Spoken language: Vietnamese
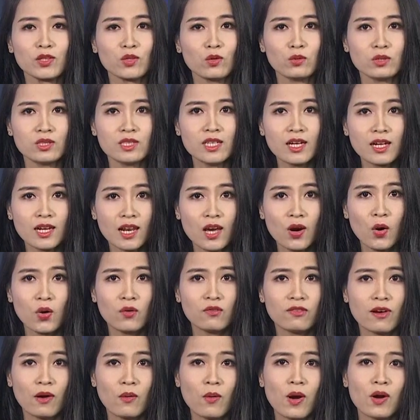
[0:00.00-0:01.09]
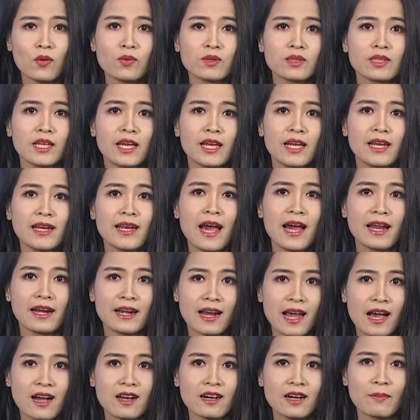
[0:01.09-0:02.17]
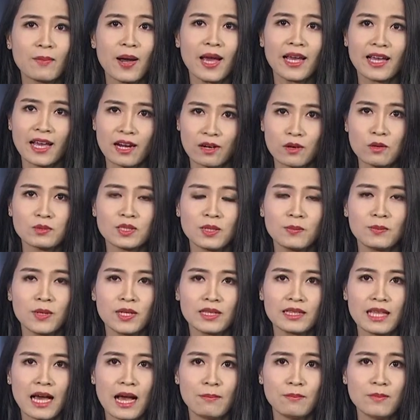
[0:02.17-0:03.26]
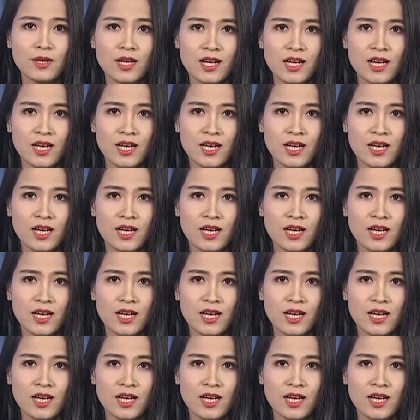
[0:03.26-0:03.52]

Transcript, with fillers: tổ chức lễ hội pháo hoa quốc tế Đà Nẵng năm 2018